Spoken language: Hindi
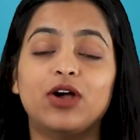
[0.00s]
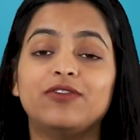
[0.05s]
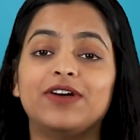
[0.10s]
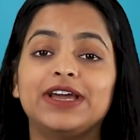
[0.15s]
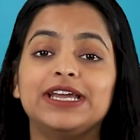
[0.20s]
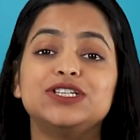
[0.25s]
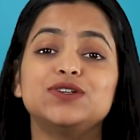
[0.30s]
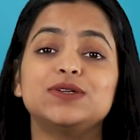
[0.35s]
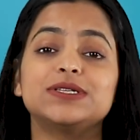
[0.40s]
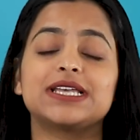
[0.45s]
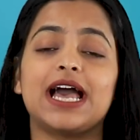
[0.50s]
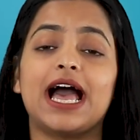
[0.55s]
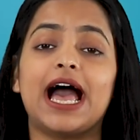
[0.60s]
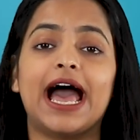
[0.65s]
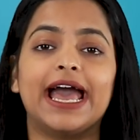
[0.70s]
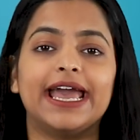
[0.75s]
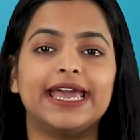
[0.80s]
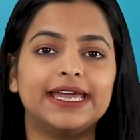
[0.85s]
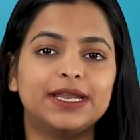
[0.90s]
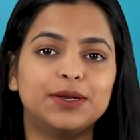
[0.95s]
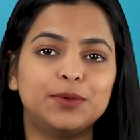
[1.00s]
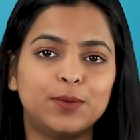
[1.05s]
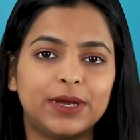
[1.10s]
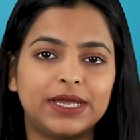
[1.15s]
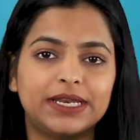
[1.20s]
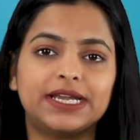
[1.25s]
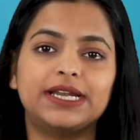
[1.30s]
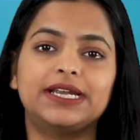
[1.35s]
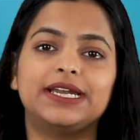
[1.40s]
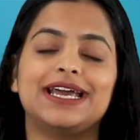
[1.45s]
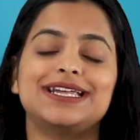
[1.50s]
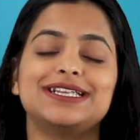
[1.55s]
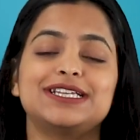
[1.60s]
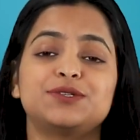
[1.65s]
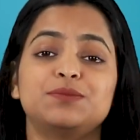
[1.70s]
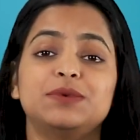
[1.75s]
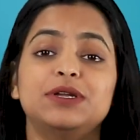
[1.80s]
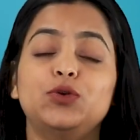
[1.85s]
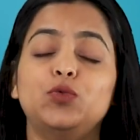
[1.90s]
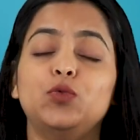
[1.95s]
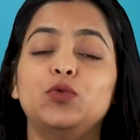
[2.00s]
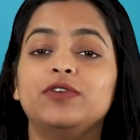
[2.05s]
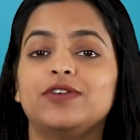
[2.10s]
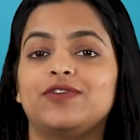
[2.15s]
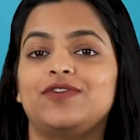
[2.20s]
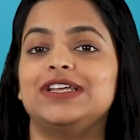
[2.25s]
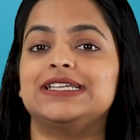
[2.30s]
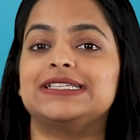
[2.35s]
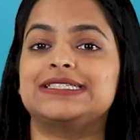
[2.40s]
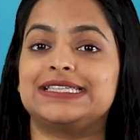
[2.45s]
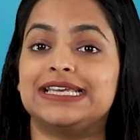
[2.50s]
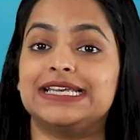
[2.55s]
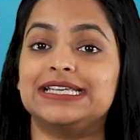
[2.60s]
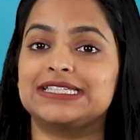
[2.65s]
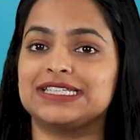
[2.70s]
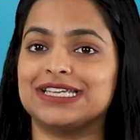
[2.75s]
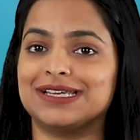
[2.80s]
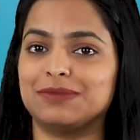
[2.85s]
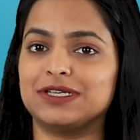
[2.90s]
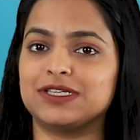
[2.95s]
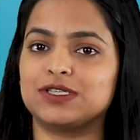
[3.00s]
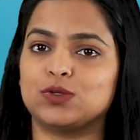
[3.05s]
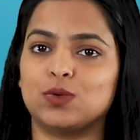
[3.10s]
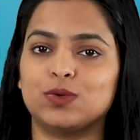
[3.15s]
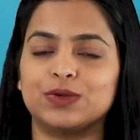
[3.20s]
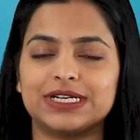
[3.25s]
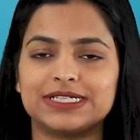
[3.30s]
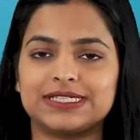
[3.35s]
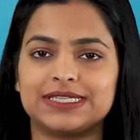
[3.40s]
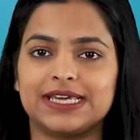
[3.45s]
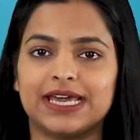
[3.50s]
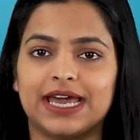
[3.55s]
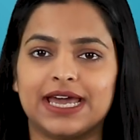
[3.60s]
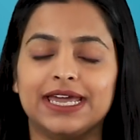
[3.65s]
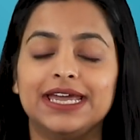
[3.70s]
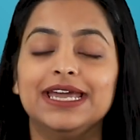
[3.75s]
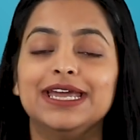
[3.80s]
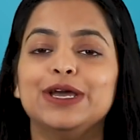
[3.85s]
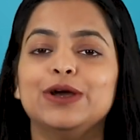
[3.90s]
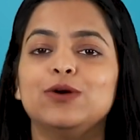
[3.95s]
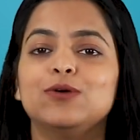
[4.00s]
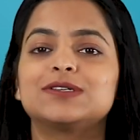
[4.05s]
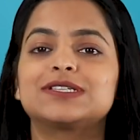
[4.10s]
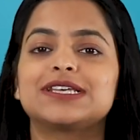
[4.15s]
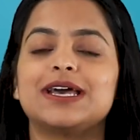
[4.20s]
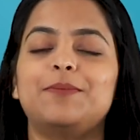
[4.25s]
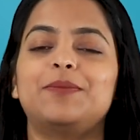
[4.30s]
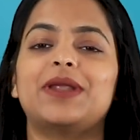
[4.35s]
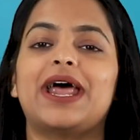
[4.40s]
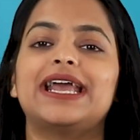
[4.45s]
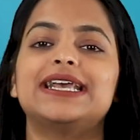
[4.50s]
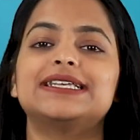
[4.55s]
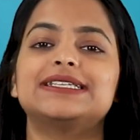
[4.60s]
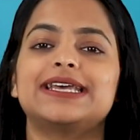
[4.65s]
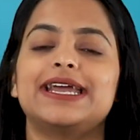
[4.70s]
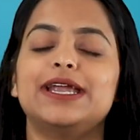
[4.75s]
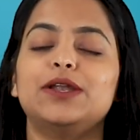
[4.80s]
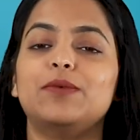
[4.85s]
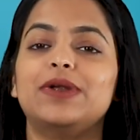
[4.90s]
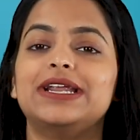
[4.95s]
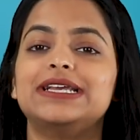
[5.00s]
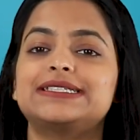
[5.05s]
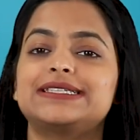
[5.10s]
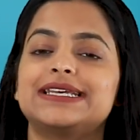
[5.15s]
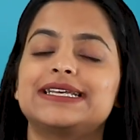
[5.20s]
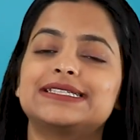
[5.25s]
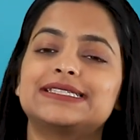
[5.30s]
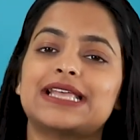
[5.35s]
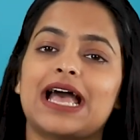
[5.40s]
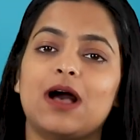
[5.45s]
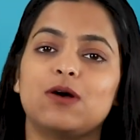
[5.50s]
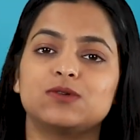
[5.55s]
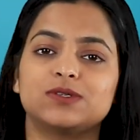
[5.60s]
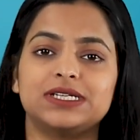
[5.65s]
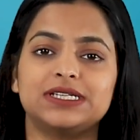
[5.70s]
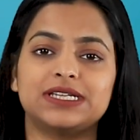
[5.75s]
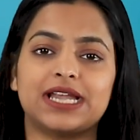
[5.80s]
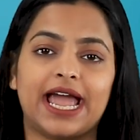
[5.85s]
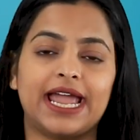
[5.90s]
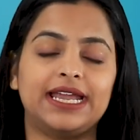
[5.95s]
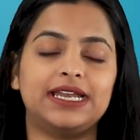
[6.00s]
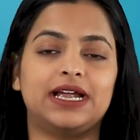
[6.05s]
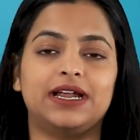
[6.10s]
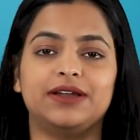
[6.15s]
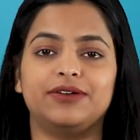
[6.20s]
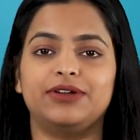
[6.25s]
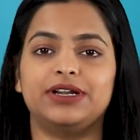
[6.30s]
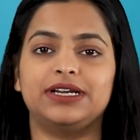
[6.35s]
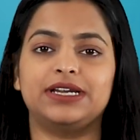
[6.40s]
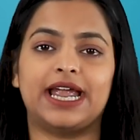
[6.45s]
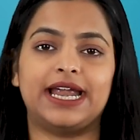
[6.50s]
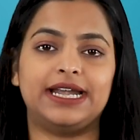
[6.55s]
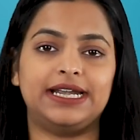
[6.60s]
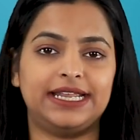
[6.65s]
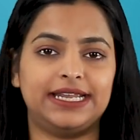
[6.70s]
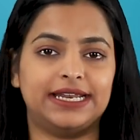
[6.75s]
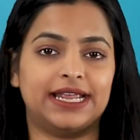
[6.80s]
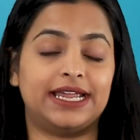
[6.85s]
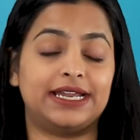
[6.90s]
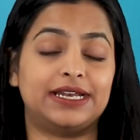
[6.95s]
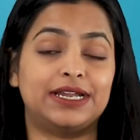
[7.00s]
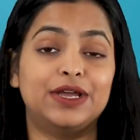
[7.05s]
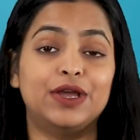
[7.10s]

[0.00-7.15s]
और वही जो इसका हाई एंड वेरियंट है जिसमें टू फिफ्टी सिक्स जी बी स्टोरेज दिया है उसका प्राइस है ट्वेंटी सिक्स थाउजेंड नाइन हंड्रेड नाइन्टी नाइन